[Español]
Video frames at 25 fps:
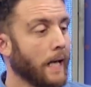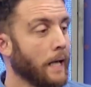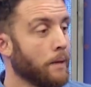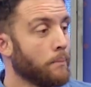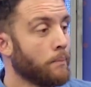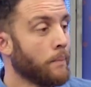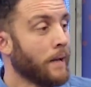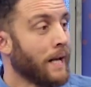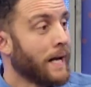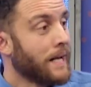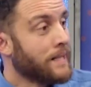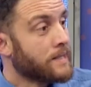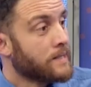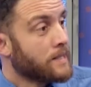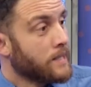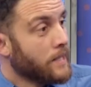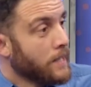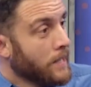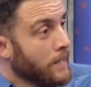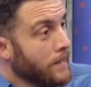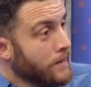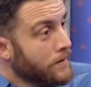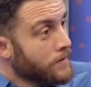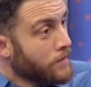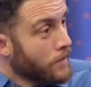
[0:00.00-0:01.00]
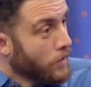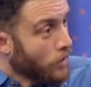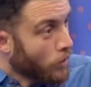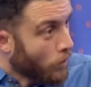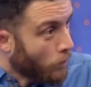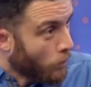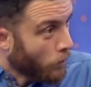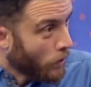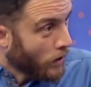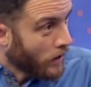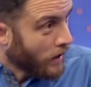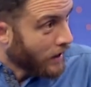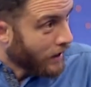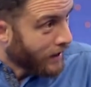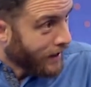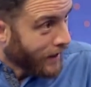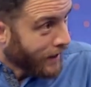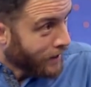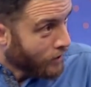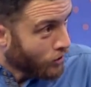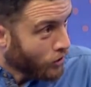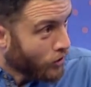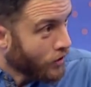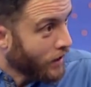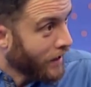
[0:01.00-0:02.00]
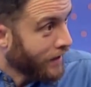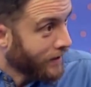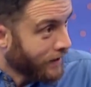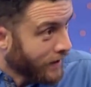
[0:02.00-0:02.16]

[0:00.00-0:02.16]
en Brasil, si nos puede dar los